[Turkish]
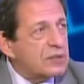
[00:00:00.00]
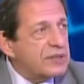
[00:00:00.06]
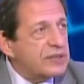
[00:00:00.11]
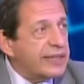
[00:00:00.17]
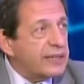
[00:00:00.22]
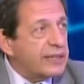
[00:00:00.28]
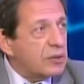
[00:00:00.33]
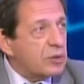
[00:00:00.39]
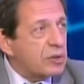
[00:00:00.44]

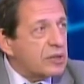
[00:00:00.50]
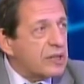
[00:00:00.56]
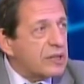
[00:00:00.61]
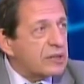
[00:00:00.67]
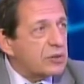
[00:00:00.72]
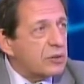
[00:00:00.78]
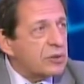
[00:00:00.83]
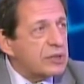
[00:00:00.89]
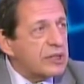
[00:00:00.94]
teknik
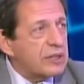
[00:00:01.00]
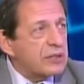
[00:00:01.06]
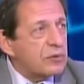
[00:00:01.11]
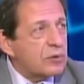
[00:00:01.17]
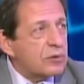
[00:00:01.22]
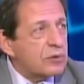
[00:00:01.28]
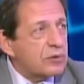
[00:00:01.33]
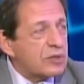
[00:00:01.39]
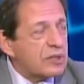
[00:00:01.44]
olarak da oraya
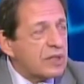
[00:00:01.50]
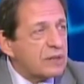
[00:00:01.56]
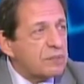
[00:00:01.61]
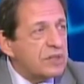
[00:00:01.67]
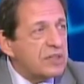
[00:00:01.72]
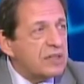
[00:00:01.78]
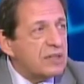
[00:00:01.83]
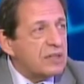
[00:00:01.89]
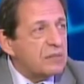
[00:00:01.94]
dokunursak
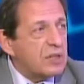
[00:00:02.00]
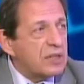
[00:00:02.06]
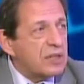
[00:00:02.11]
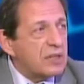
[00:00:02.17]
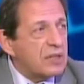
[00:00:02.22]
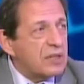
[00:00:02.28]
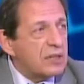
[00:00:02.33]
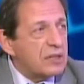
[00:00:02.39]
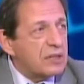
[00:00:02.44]

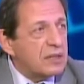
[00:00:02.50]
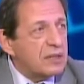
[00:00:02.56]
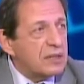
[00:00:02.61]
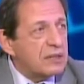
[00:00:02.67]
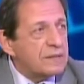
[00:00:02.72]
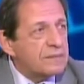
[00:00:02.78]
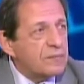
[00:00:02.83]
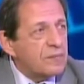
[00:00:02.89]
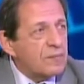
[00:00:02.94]
1.22
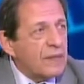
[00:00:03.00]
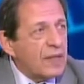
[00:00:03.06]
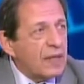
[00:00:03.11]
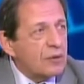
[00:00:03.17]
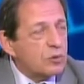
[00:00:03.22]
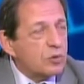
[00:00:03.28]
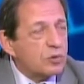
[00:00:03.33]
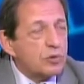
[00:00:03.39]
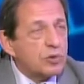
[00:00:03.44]
e,
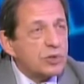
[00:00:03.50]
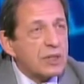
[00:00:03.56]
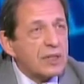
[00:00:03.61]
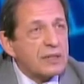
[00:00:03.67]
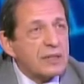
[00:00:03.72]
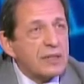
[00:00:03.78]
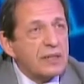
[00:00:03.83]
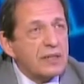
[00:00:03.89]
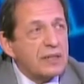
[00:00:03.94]
33'e
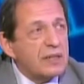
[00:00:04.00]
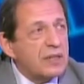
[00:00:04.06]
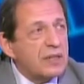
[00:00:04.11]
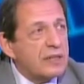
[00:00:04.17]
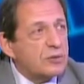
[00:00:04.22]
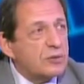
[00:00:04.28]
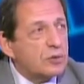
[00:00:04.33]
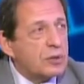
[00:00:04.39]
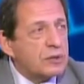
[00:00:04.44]
kadar indi
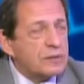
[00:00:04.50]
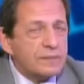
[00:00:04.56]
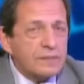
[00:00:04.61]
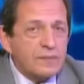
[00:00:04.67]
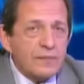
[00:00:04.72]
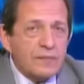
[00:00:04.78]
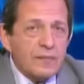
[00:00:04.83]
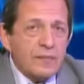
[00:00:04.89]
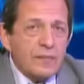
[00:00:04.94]
en son.
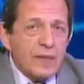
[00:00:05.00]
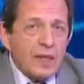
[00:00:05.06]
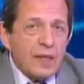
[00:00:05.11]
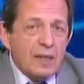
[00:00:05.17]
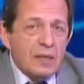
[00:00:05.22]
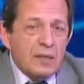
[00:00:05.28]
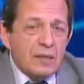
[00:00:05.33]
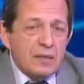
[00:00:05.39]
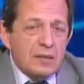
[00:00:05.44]

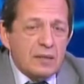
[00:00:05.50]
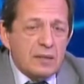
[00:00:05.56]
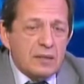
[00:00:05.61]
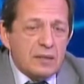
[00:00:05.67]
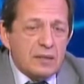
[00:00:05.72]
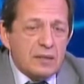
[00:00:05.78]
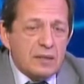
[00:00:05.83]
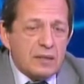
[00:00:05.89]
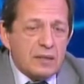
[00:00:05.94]

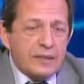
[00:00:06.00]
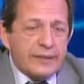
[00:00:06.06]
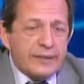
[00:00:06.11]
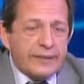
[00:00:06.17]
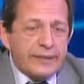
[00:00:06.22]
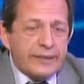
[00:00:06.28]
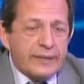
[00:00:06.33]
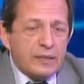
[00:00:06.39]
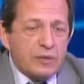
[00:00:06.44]
Şimdi
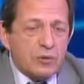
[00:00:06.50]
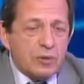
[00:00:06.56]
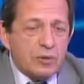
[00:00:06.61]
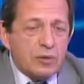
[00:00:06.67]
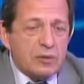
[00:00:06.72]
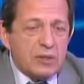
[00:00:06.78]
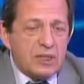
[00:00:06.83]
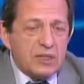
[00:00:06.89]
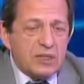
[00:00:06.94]
e,
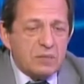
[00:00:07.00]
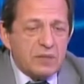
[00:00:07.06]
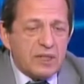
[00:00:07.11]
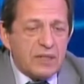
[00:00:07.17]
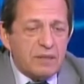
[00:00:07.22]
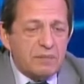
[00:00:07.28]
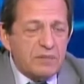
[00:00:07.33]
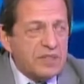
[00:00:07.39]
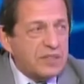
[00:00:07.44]
görüntü
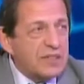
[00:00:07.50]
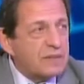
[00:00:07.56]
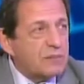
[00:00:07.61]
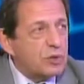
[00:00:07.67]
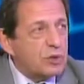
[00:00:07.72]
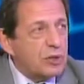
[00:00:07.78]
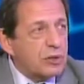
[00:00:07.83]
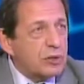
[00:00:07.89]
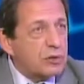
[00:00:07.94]
itibariyle
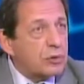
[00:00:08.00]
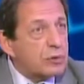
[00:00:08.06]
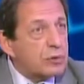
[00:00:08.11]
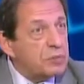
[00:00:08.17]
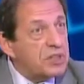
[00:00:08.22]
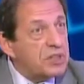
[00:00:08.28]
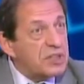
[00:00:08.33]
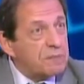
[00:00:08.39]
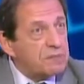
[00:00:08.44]
1.24'e
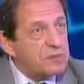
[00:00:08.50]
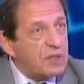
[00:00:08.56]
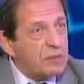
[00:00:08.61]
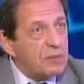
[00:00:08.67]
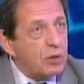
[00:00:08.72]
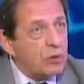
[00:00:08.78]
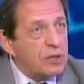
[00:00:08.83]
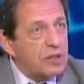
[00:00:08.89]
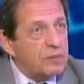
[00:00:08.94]
doğru bir
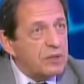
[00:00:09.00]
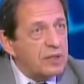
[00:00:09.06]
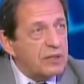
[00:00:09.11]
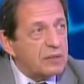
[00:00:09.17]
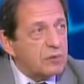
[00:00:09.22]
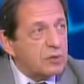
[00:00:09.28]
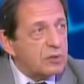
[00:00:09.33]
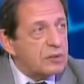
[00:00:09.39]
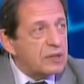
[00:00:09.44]
zıplama
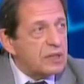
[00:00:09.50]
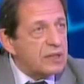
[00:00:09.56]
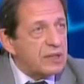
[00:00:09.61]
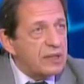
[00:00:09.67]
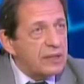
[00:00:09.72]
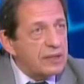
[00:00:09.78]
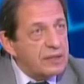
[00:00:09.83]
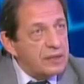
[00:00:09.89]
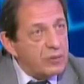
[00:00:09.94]
olabilir. Bunun da
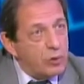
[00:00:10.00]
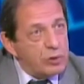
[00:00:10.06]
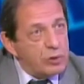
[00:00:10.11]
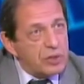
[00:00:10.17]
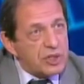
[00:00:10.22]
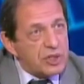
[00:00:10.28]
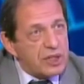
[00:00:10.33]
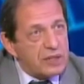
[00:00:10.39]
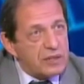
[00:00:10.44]
ön
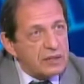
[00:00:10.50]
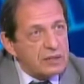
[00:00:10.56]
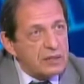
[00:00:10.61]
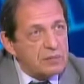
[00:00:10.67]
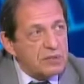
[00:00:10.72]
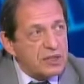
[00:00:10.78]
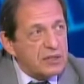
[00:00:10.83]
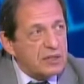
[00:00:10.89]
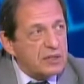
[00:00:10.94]

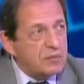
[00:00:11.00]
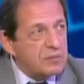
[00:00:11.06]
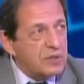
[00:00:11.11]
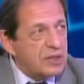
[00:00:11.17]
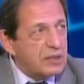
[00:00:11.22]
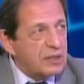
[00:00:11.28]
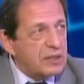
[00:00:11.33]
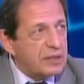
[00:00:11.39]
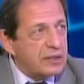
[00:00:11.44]
işareti
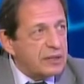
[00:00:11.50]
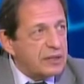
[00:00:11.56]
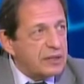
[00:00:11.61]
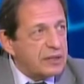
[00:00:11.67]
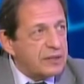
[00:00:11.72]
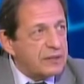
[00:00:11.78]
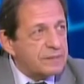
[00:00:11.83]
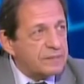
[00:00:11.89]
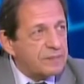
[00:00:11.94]

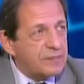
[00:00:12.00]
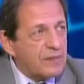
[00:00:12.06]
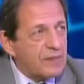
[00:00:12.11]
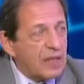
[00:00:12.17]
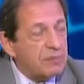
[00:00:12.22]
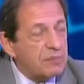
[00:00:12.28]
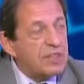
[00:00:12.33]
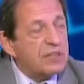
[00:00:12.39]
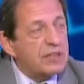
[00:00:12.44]
1.22
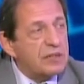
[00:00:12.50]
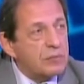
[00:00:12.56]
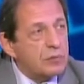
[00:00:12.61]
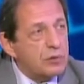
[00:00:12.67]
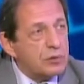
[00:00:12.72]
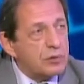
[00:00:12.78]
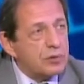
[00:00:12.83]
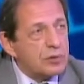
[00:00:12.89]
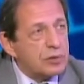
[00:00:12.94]

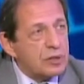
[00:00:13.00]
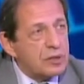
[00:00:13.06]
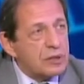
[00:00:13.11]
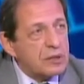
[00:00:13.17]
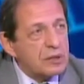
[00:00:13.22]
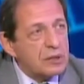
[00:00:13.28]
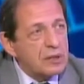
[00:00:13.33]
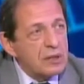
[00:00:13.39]
1.23